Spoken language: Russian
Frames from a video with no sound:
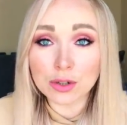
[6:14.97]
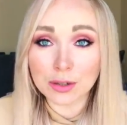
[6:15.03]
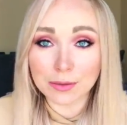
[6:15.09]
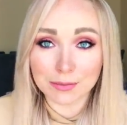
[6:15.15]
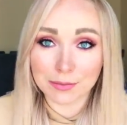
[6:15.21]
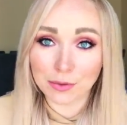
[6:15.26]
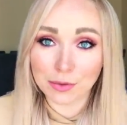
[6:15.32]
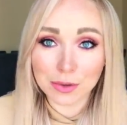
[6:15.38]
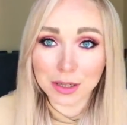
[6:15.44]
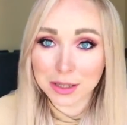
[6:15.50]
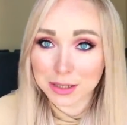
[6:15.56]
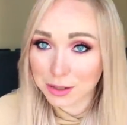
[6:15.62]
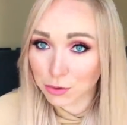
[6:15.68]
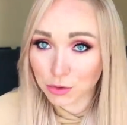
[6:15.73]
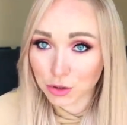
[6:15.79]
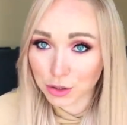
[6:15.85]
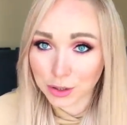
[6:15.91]
там ну, так
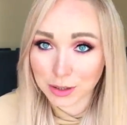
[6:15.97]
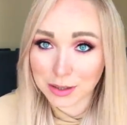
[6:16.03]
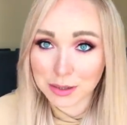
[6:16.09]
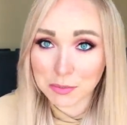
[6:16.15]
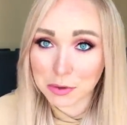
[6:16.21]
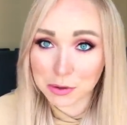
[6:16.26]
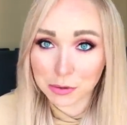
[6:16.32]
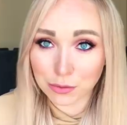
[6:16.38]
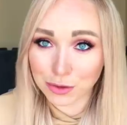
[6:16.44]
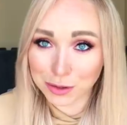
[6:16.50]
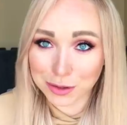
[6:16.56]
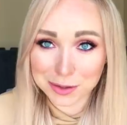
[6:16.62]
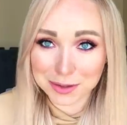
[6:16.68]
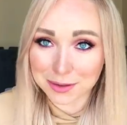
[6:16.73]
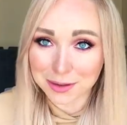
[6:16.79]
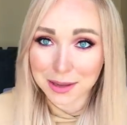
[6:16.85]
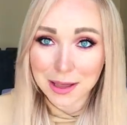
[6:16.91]
тоже не
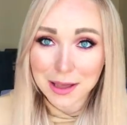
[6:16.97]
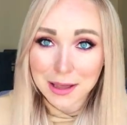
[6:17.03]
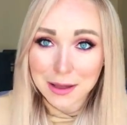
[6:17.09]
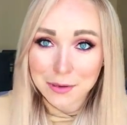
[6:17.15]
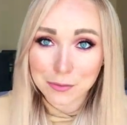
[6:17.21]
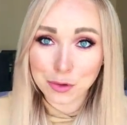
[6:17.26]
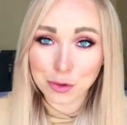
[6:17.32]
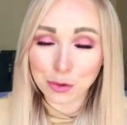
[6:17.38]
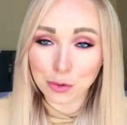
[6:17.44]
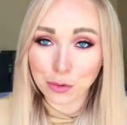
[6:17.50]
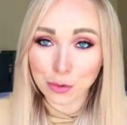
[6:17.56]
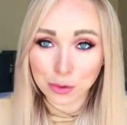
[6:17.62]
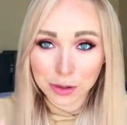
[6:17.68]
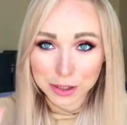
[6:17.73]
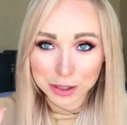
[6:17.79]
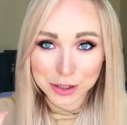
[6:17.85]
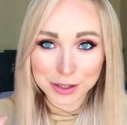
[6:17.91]
получится все
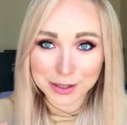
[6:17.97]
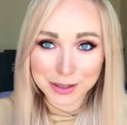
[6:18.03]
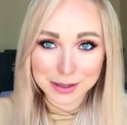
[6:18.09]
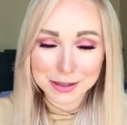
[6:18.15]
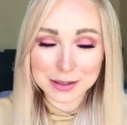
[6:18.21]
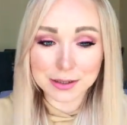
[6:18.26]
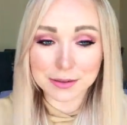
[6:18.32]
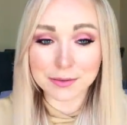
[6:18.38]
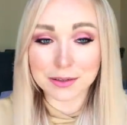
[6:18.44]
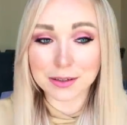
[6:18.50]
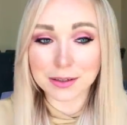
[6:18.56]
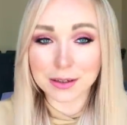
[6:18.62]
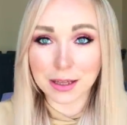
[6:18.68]
уложить красиво.